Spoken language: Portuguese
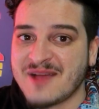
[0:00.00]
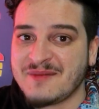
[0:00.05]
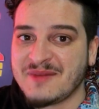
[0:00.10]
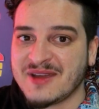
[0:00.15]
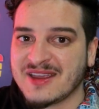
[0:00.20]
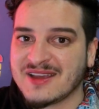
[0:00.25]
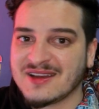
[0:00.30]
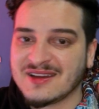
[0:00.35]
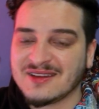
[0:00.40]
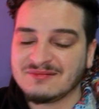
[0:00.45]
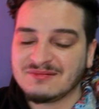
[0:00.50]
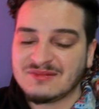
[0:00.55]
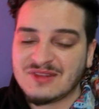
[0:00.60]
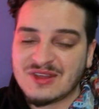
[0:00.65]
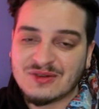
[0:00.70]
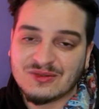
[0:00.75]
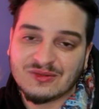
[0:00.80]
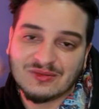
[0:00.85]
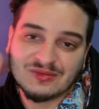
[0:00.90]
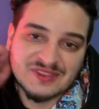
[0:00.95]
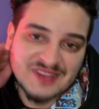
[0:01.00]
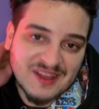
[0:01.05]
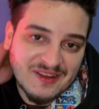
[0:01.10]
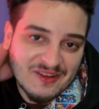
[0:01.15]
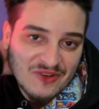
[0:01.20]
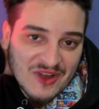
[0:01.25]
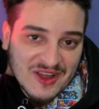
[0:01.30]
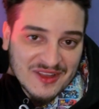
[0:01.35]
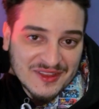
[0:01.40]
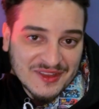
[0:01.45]
amanhã, eu estava
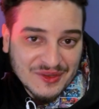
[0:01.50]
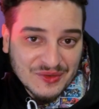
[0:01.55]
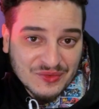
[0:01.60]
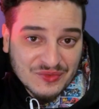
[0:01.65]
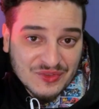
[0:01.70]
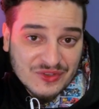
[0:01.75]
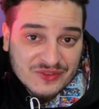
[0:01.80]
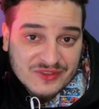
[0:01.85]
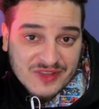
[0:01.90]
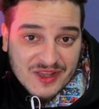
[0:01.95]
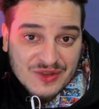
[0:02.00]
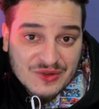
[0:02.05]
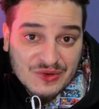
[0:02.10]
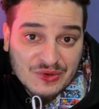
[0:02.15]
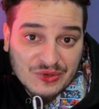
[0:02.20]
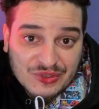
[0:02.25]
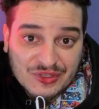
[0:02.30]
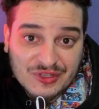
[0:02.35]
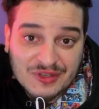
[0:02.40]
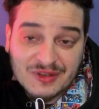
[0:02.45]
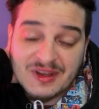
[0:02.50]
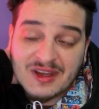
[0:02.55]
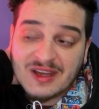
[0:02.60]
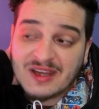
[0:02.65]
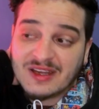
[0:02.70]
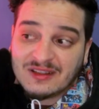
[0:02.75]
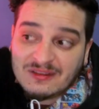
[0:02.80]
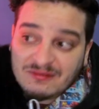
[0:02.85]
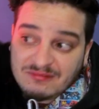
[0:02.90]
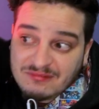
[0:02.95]
aguardando o vídeo sair hoje,
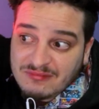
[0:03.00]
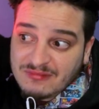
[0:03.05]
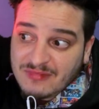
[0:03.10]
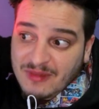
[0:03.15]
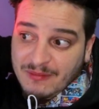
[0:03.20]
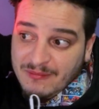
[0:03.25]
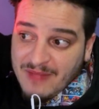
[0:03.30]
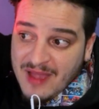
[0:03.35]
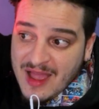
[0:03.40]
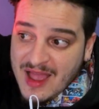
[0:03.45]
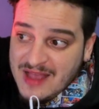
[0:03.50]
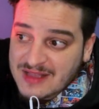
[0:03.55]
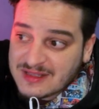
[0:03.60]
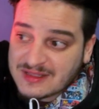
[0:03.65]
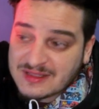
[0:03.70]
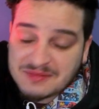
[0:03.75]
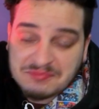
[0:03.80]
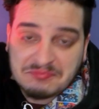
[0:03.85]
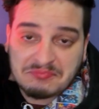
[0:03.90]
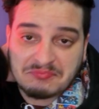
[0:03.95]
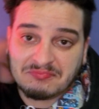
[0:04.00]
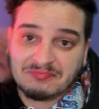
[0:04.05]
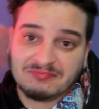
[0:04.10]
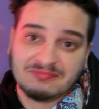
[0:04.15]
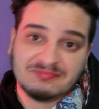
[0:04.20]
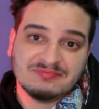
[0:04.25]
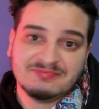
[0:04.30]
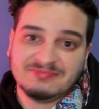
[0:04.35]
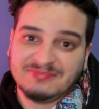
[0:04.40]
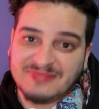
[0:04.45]
mas
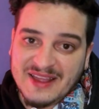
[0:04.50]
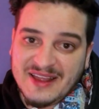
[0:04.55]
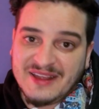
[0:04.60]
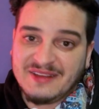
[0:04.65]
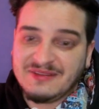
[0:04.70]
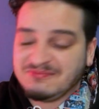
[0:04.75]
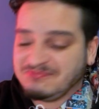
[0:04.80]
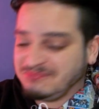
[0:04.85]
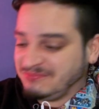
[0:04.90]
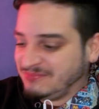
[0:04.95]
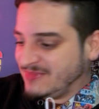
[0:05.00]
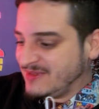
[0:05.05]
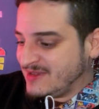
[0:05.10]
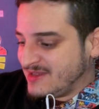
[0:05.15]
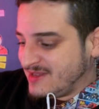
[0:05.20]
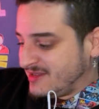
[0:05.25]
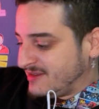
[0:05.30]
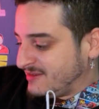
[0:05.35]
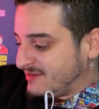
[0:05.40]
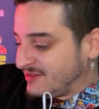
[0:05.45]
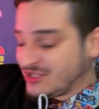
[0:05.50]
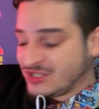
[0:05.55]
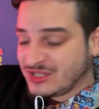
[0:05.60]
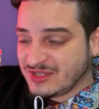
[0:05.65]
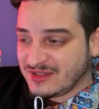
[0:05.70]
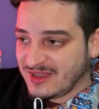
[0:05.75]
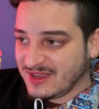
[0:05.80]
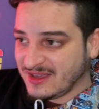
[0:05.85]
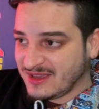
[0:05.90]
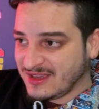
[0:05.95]
né? É, a gente
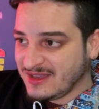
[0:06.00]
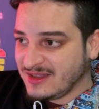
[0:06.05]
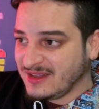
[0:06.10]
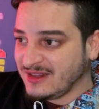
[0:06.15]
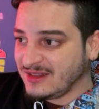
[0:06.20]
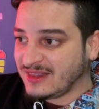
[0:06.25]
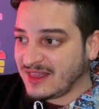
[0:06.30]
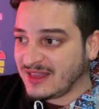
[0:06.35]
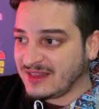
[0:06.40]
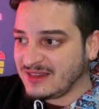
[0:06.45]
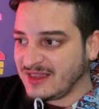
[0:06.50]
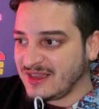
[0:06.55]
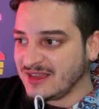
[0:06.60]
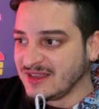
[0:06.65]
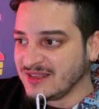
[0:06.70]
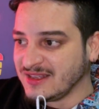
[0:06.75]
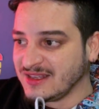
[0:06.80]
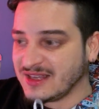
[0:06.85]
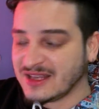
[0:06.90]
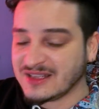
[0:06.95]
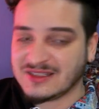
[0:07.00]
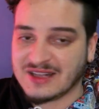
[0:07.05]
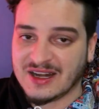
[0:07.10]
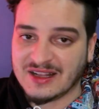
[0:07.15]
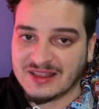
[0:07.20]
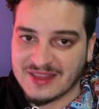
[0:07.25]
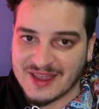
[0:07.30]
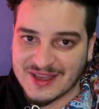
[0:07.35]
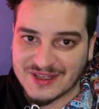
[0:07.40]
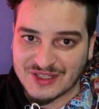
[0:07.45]
tem que entender aí a
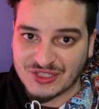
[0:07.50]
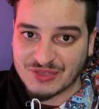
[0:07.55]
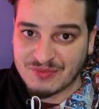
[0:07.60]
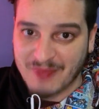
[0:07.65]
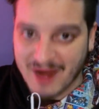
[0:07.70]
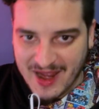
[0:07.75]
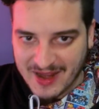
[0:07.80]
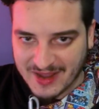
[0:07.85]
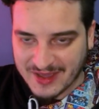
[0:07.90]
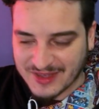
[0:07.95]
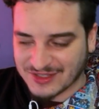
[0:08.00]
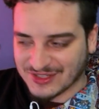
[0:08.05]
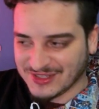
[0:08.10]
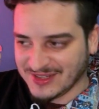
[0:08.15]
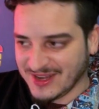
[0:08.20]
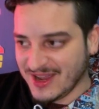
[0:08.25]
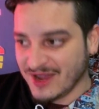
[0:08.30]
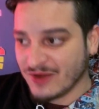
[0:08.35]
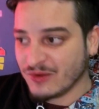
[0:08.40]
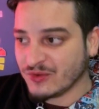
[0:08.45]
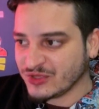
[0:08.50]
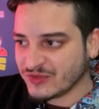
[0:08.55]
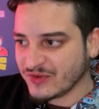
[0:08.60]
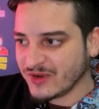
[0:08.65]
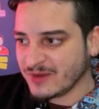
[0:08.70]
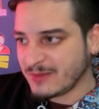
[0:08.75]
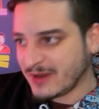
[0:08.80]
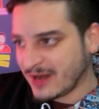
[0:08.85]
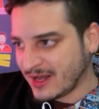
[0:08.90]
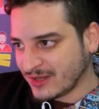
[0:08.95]
estratégia de marketing, né? Hoje vai
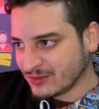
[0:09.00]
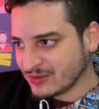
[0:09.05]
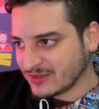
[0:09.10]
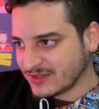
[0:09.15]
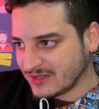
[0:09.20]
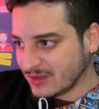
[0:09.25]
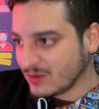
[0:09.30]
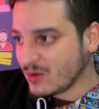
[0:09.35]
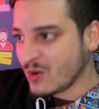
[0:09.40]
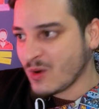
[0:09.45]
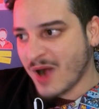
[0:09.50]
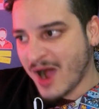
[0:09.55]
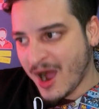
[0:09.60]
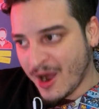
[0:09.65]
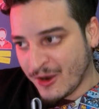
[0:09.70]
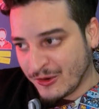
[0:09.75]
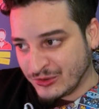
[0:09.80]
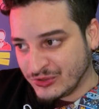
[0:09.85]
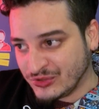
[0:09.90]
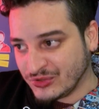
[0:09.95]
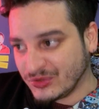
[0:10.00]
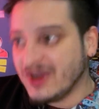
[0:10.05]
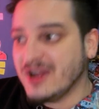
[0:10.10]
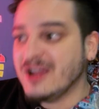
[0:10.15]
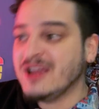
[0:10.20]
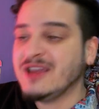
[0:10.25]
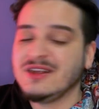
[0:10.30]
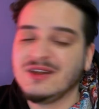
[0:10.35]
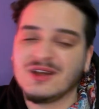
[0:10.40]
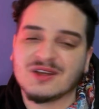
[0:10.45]
liberar do single áudio
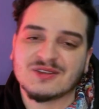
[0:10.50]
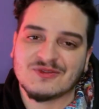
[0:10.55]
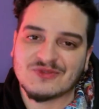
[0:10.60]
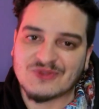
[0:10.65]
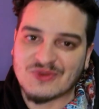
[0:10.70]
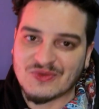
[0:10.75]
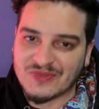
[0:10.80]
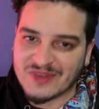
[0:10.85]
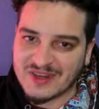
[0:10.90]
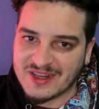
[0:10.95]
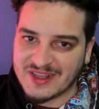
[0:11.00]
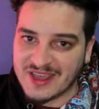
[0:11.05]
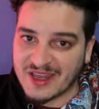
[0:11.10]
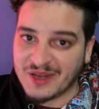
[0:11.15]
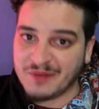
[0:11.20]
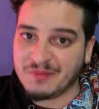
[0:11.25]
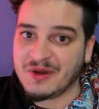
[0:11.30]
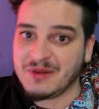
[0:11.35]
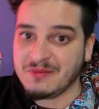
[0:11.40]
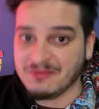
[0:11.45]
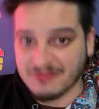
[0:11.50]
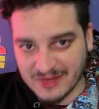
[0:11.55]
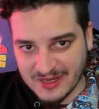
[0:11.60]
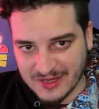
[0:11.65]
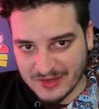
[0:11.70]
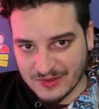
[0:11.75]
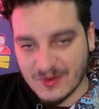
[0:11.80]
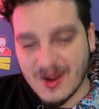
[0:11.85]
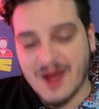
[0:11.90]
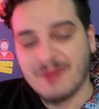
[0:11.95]
e nós vamos conferir ele
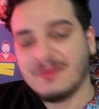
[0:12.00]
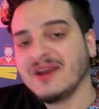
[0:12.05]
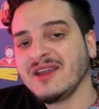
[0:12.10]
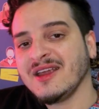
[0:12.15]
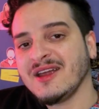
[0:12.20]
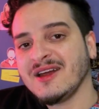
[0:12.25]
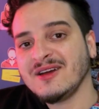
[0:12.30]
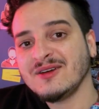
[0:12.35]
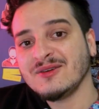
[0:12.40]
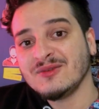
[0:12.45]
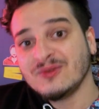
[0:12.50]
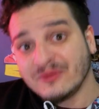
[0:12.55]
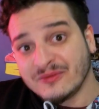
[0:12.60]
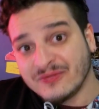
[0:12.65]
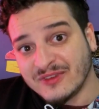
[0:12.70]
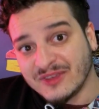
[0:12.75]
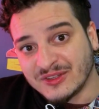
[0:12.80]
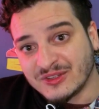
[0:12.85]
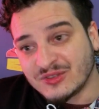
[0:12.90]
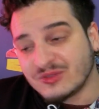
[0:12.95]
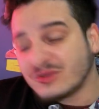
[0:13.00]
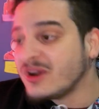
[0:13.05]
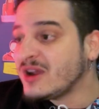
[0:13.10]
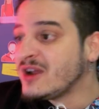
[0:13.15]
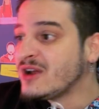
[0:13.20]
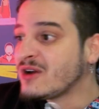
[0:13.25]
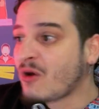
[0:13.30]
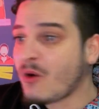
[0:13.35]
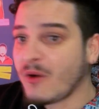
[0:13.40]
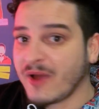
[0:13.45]
primeiro. Amanhã o vídeo
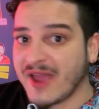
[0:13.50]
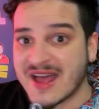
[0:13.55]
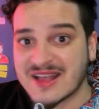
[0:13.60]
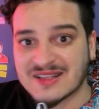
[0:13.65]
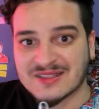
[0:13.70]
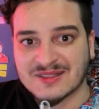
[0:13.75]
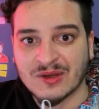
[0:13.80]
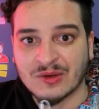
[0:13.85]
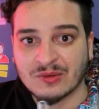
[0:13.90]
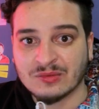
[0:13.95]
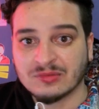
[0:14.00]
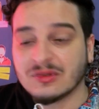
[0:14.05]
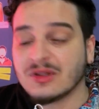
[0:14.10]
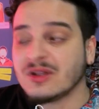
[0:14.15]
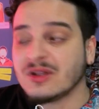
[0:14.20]
com reação